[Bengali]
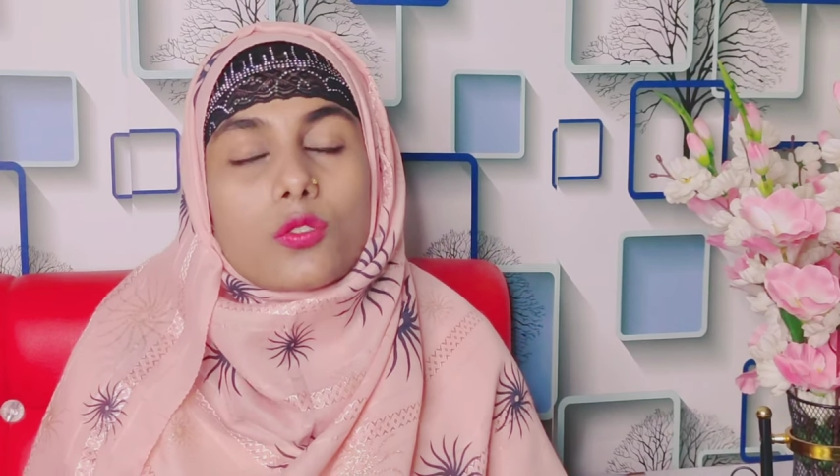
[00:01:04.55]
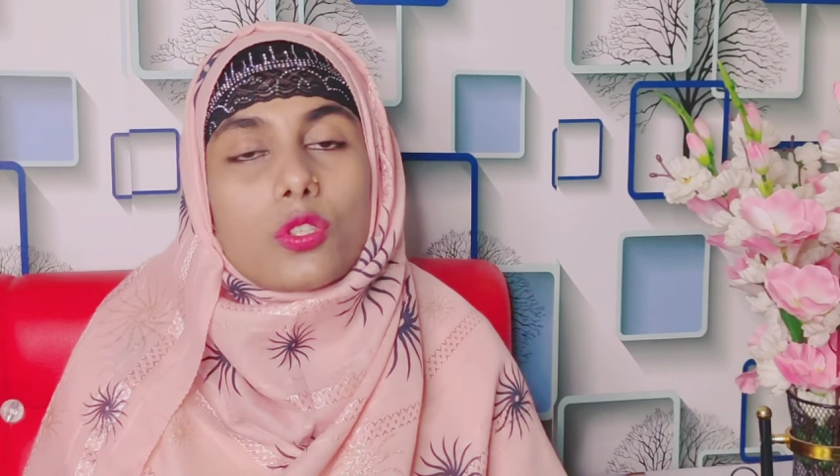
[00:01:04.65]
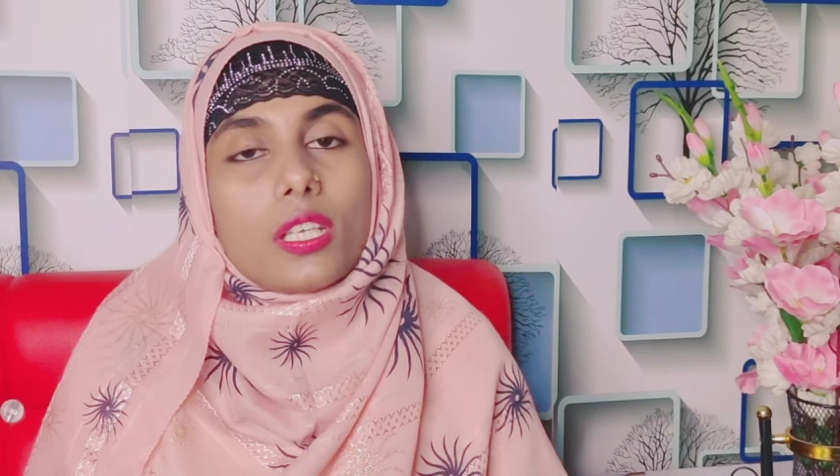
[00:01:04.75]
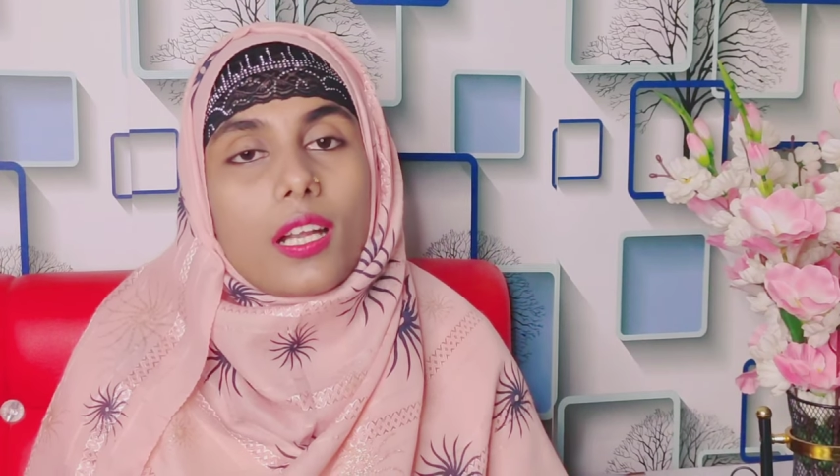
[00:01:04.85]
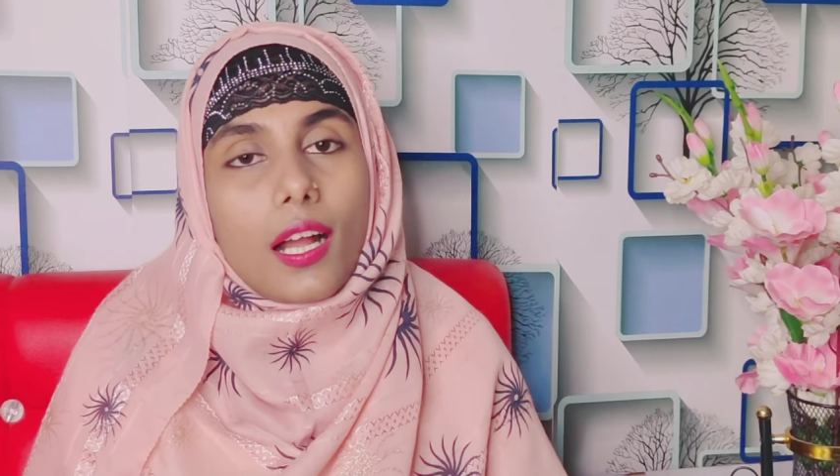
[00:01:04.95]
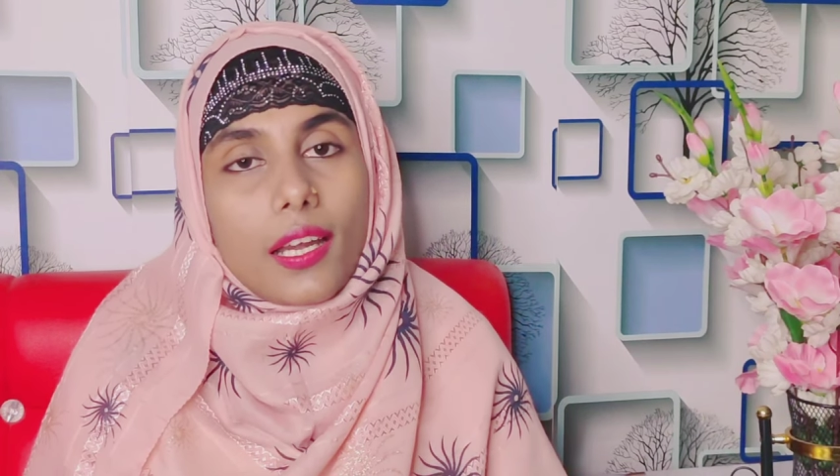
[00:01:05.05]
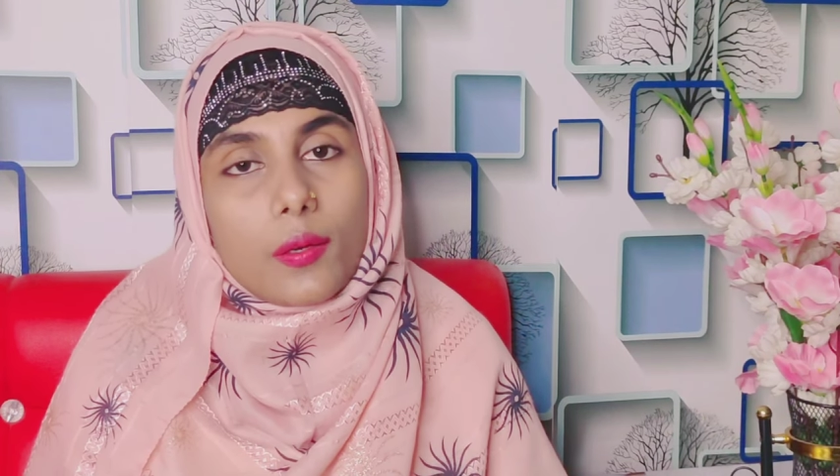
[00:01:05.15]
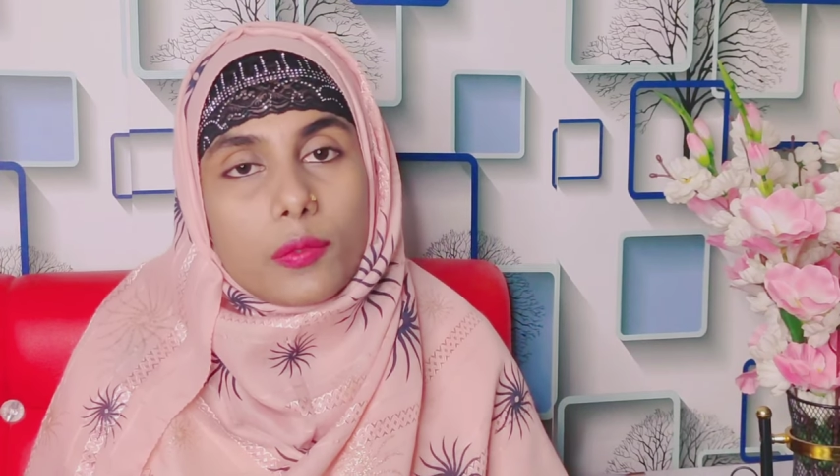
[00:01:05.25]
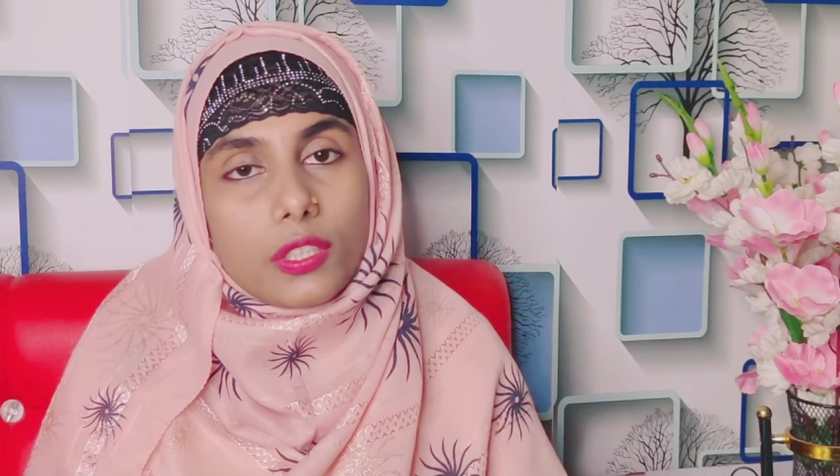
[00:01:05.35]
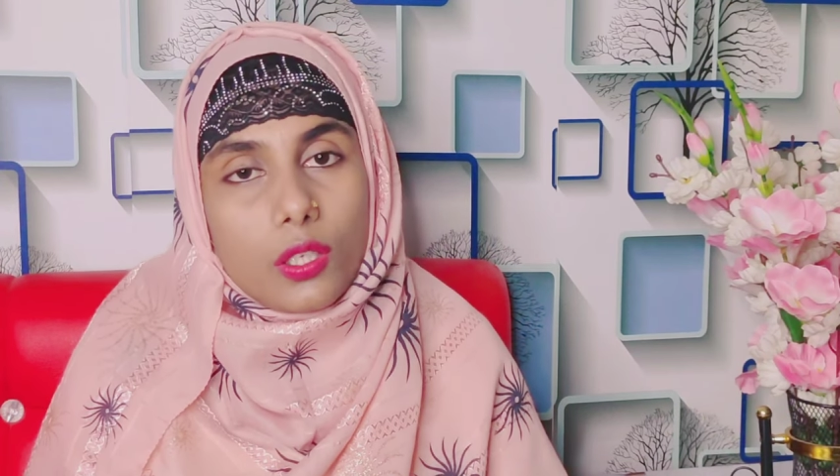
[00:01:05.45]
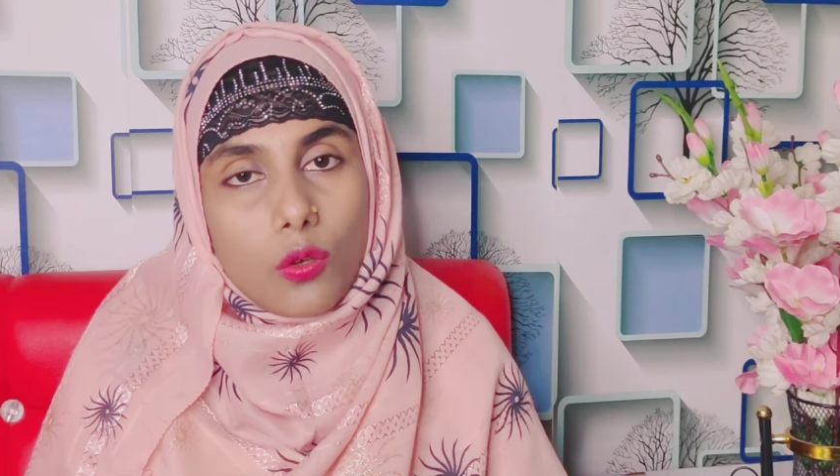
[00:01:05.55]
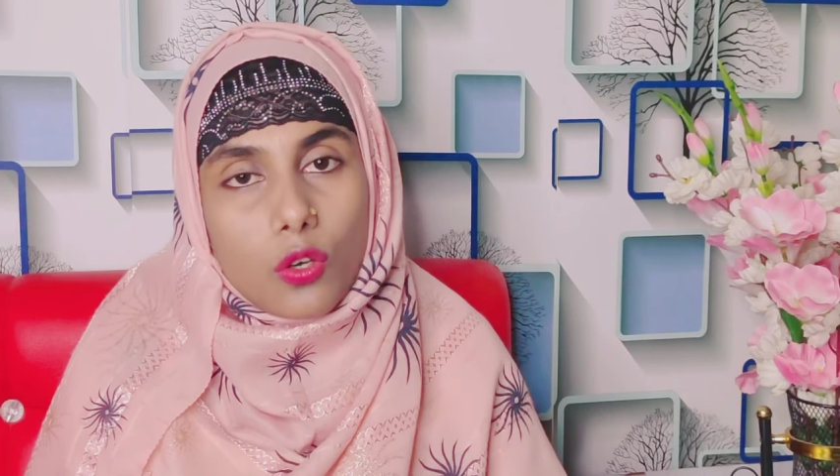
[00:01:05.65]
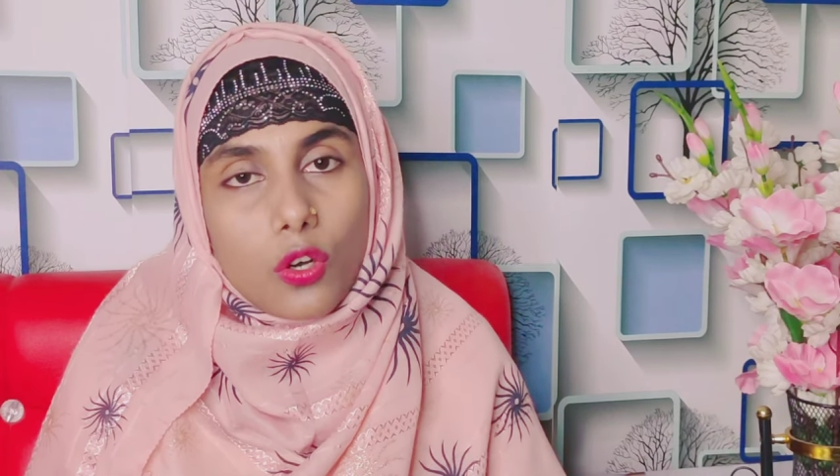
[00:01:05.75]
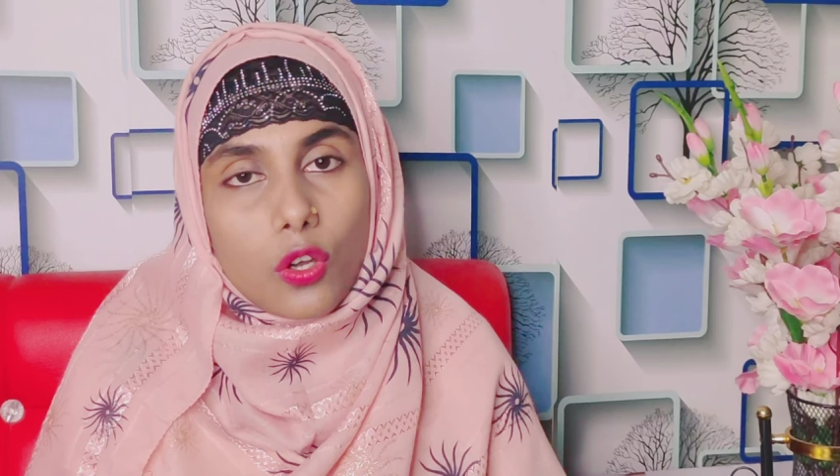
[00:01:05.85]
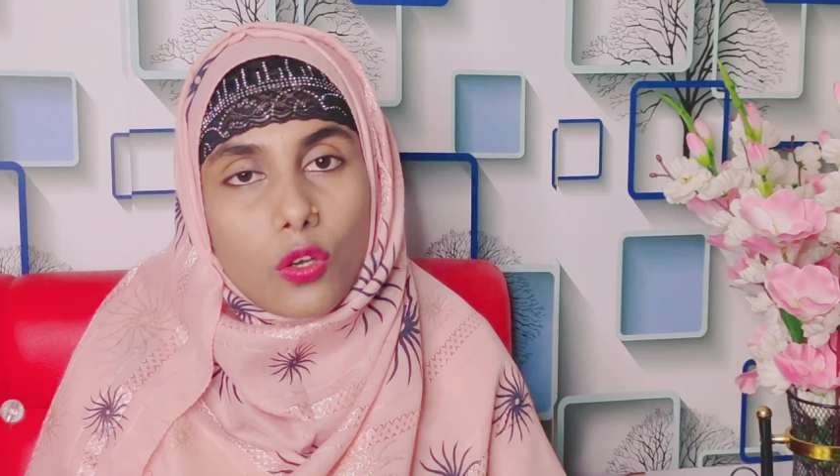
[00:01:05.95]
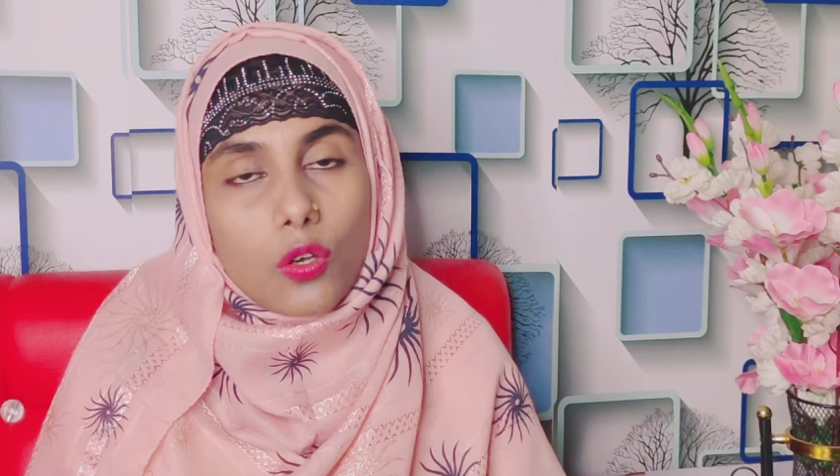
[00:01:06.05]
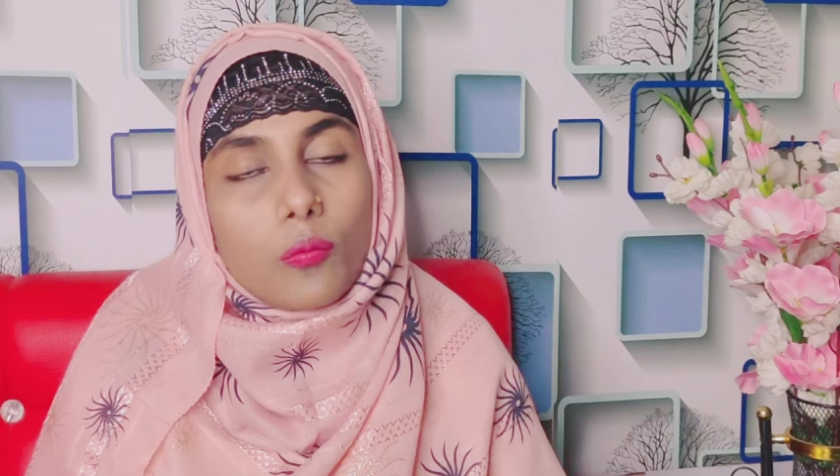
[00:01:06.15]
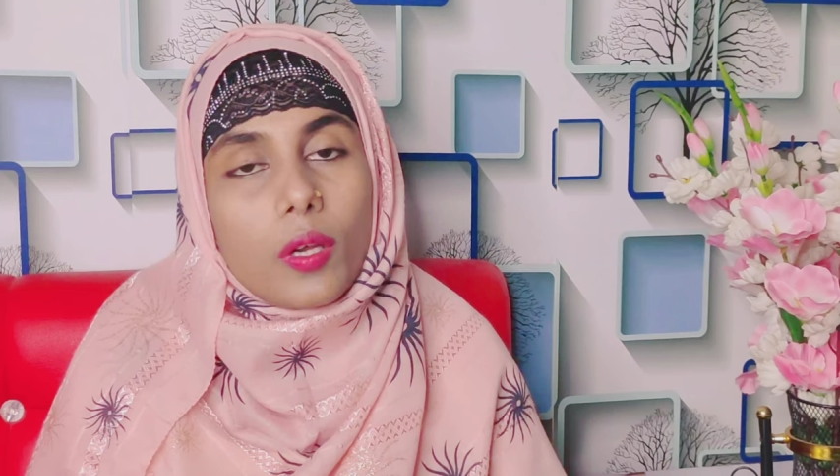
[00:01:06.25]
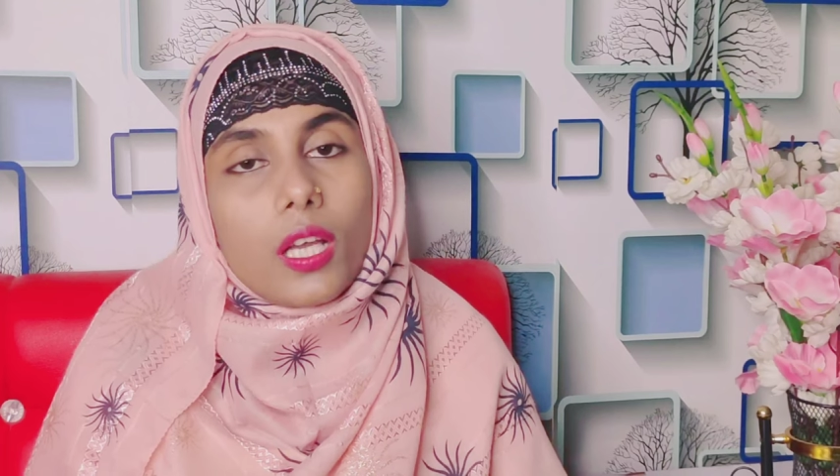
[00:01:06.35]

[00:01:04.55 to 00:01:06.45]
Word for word: যদি কানের মধ্যে কোনো রকম